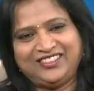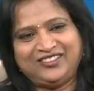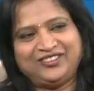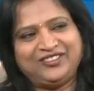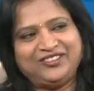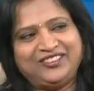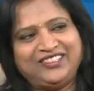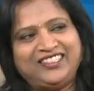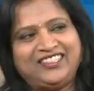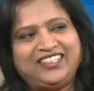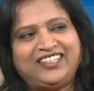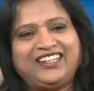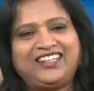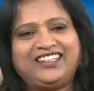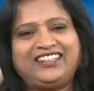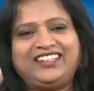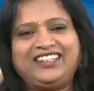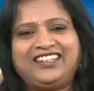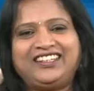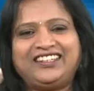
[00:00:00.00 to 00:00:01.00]
కూటికే
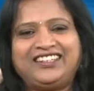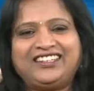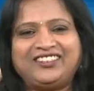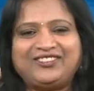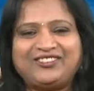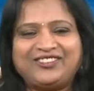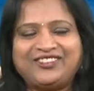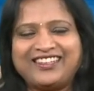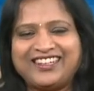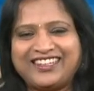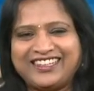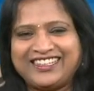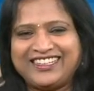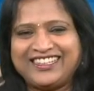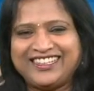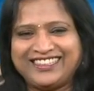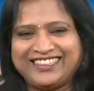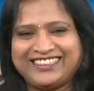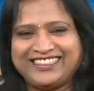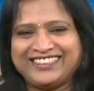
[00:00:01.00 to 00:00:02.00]
గతి లేదంటే కోట్లు
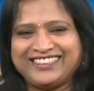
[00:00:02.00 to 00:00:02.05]
అంటాడు